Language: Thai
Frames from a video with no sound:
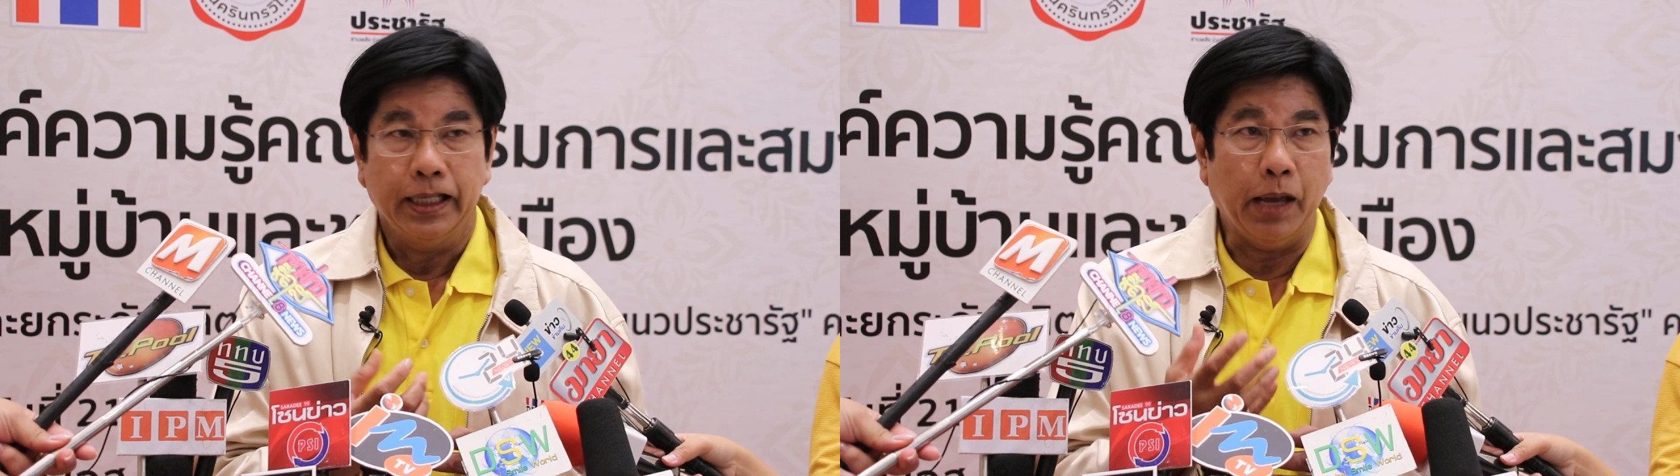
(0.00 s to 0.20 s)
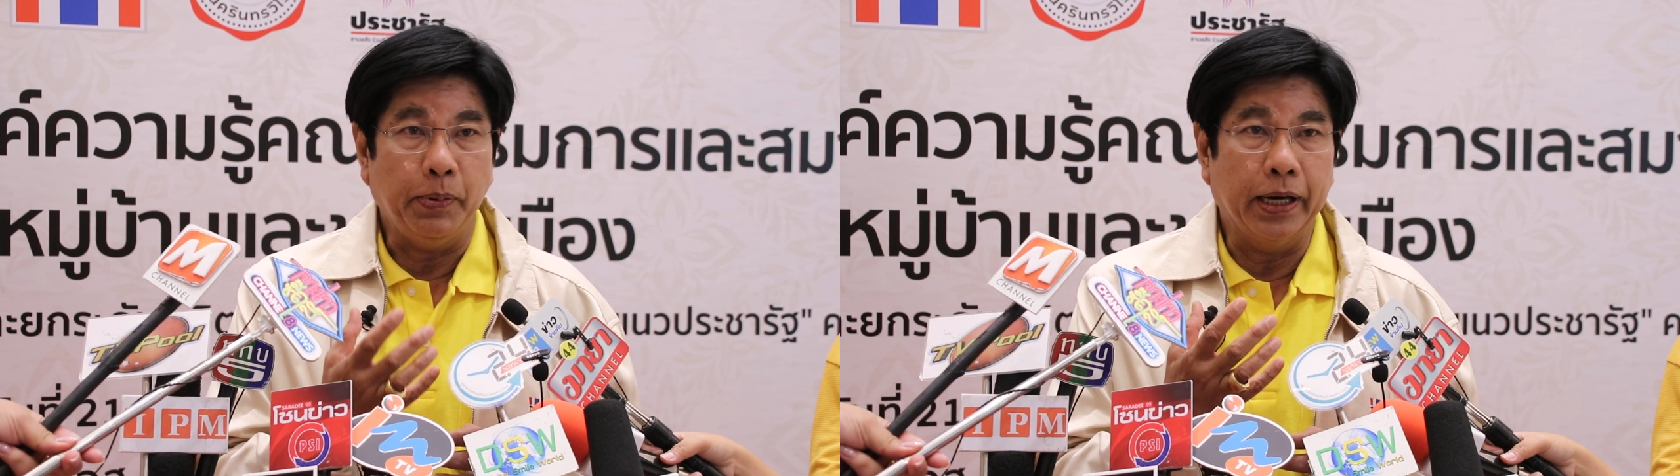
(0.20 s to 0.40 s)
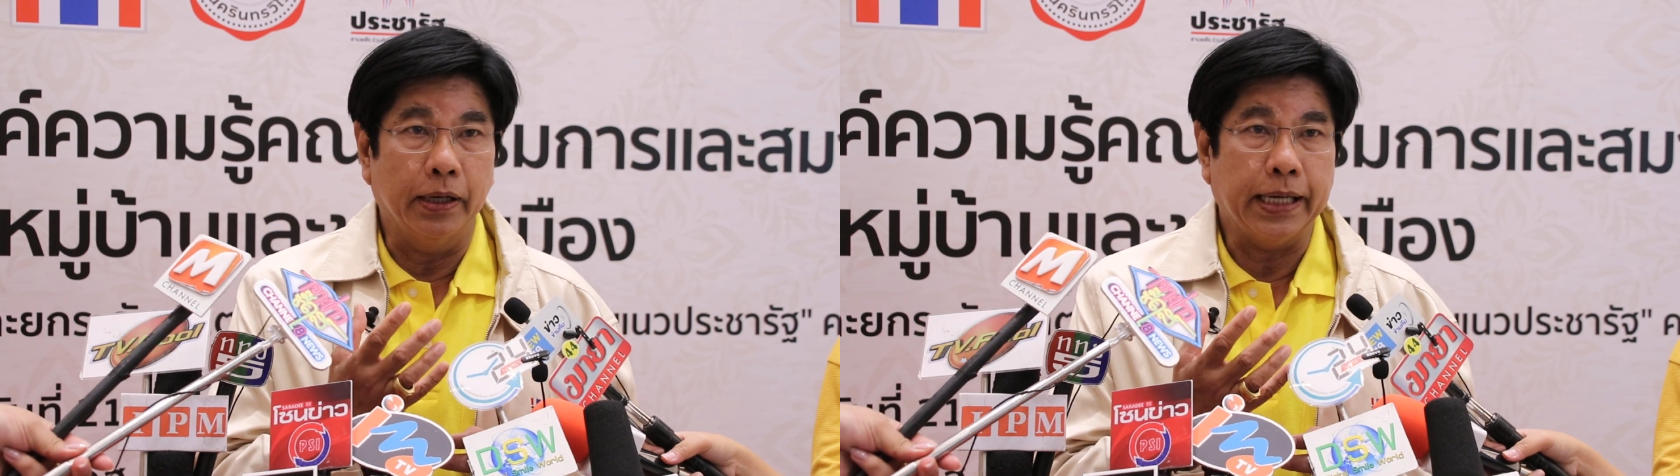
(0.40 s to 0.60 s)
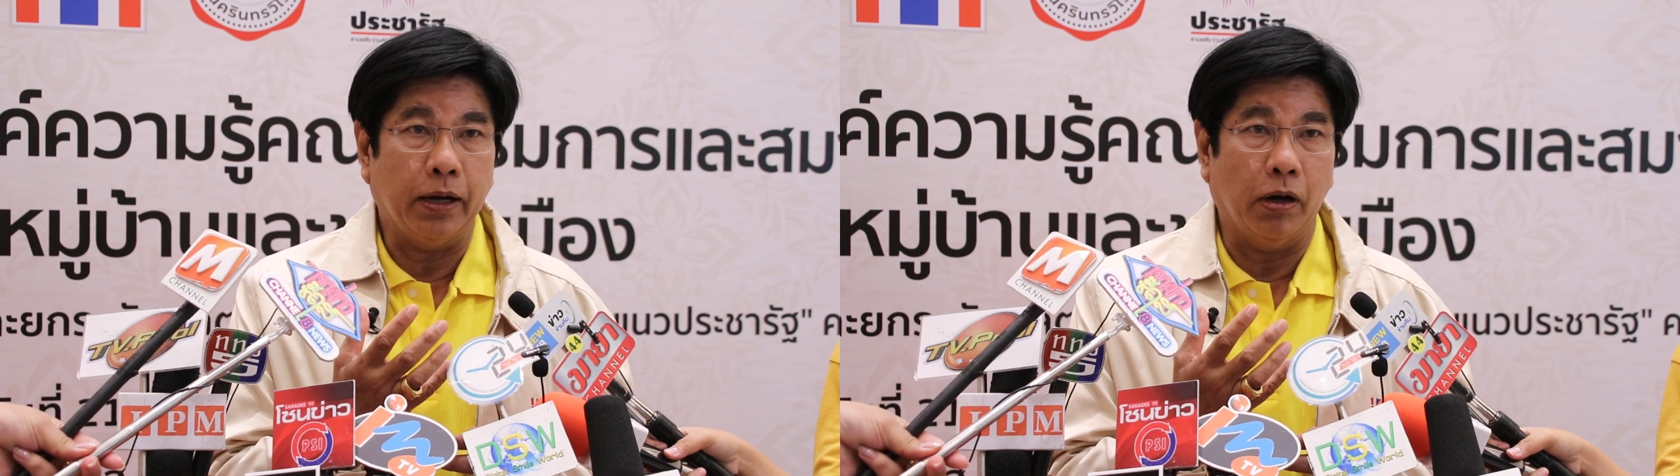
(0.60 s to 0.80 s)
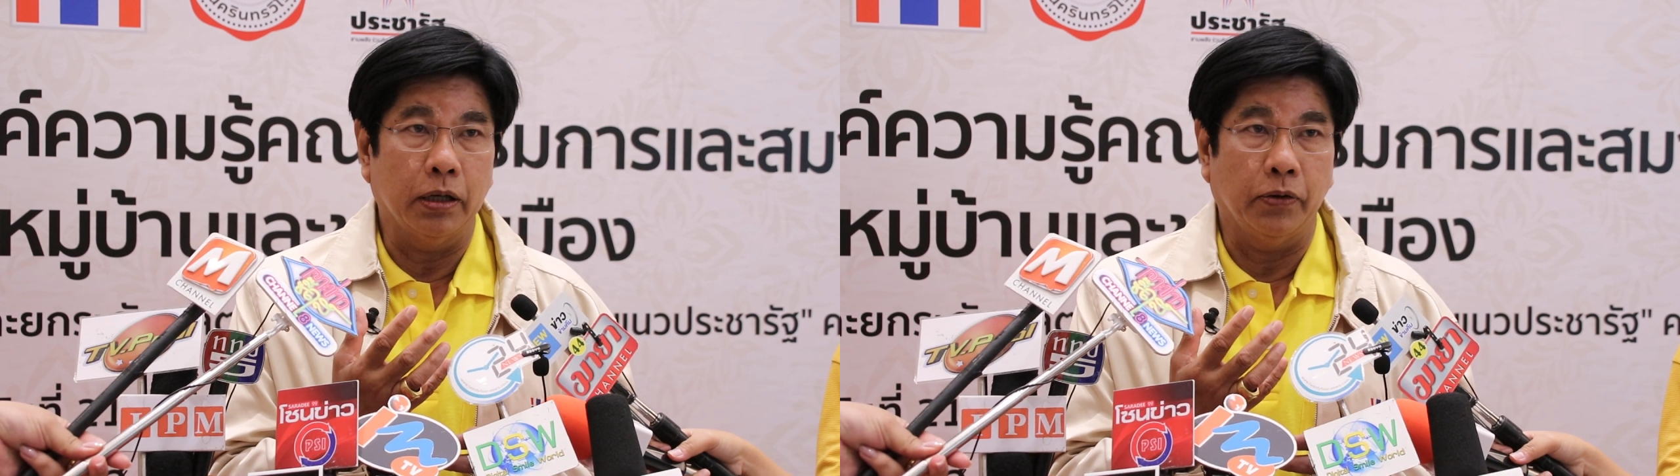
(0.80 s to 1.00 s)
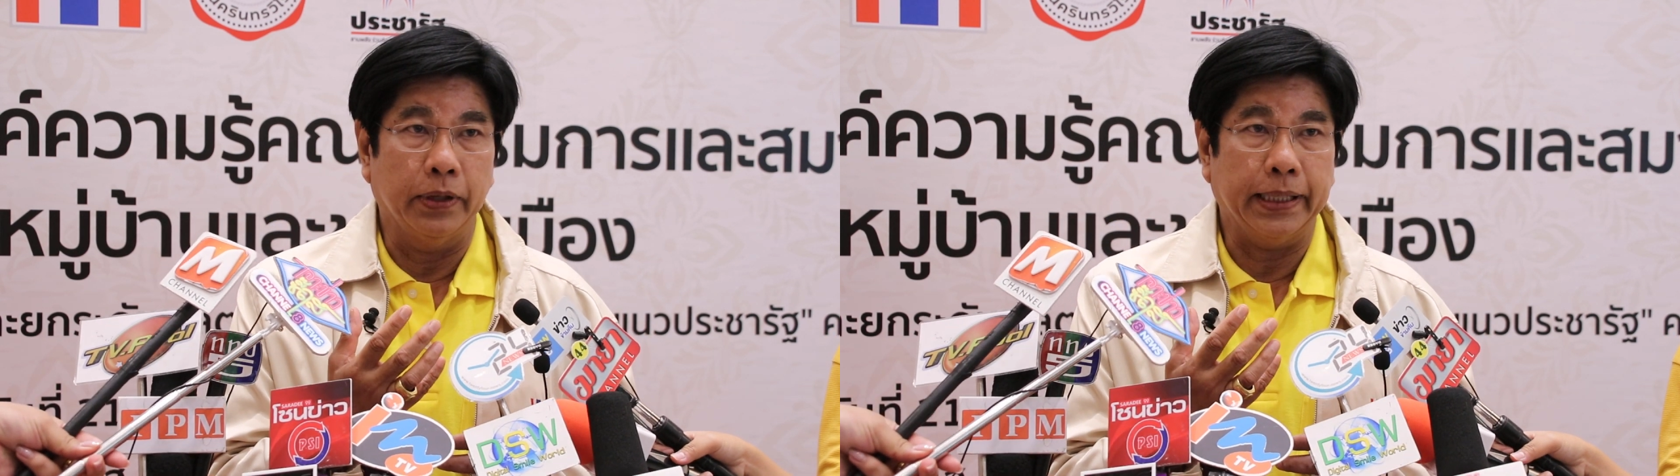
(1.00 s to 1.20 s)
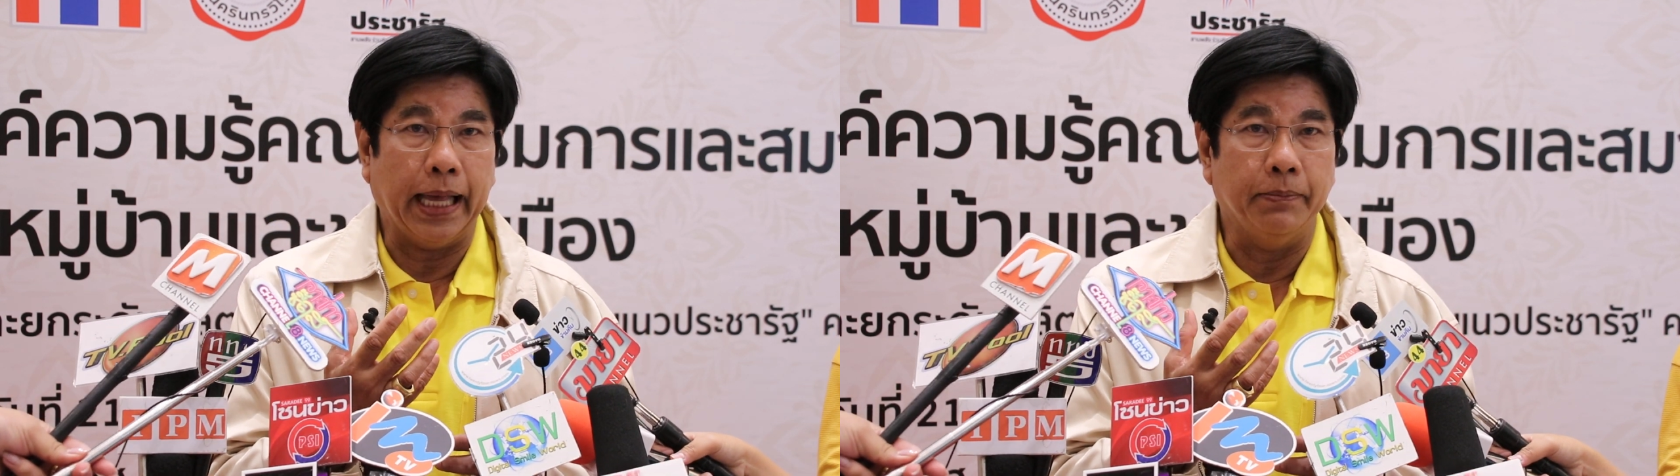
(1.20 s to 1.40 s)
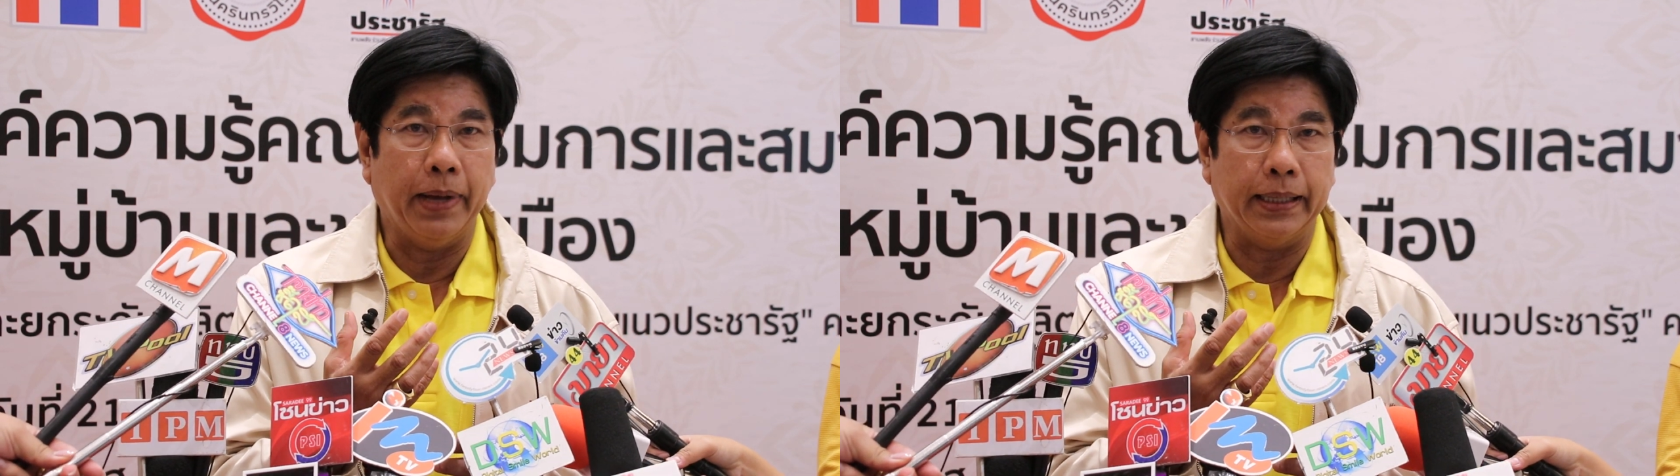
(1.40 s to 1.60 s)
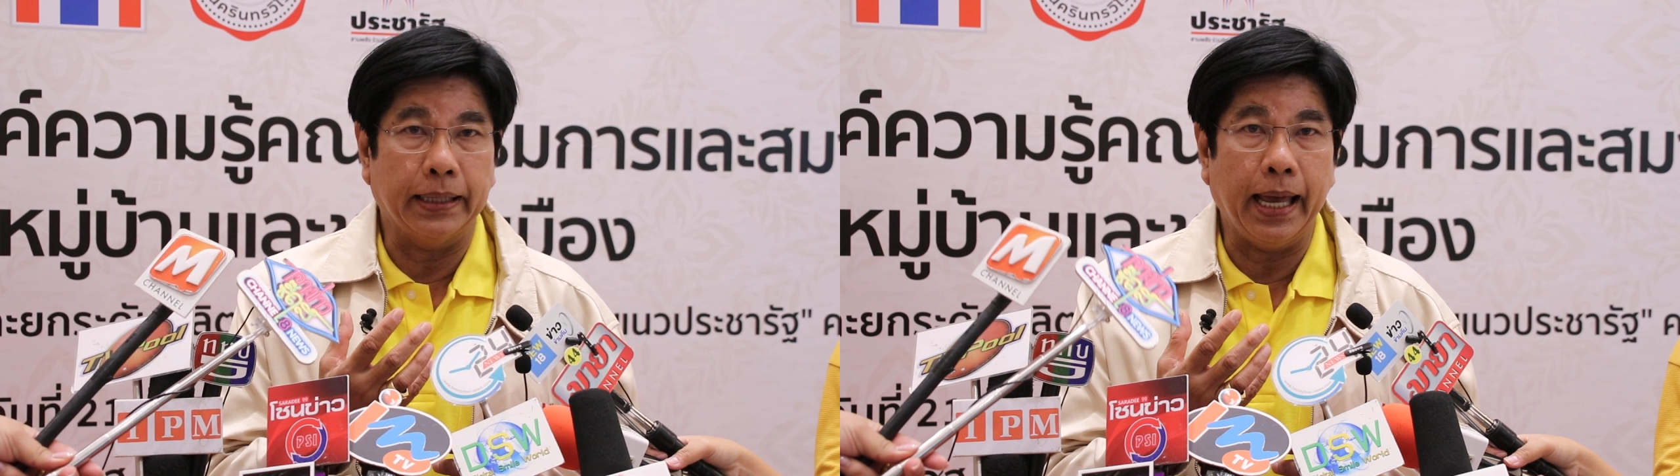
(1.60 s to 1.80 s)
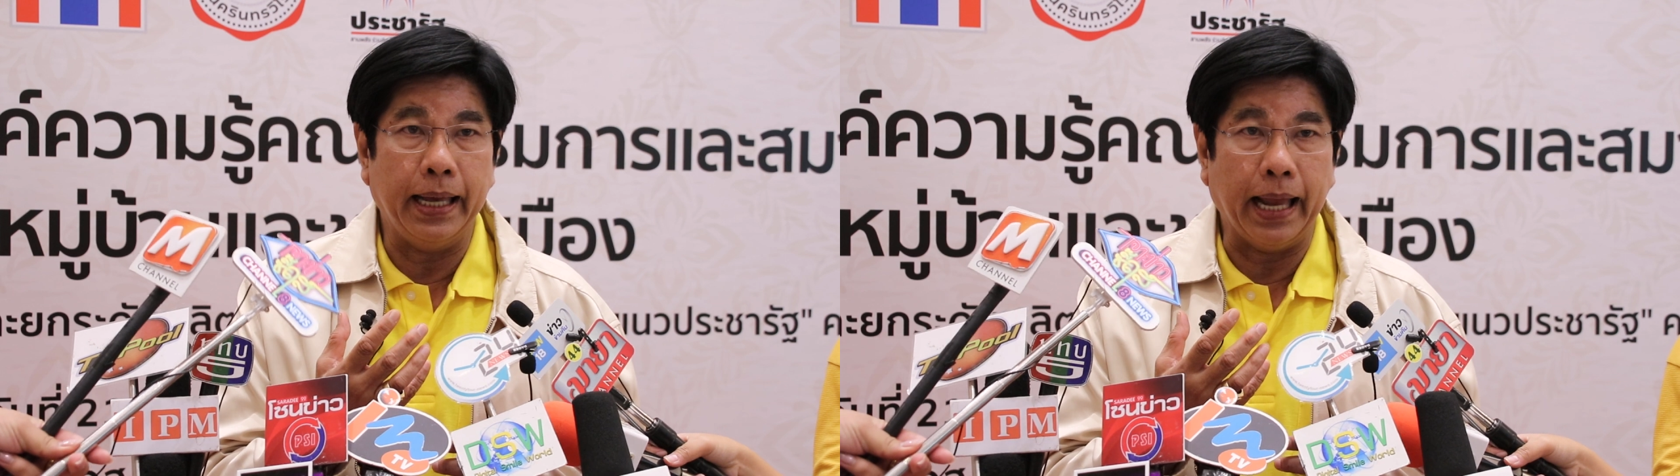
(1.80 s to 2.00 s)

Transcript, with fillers: ถ้าพี่น้องชาวกองทุนสามารถได้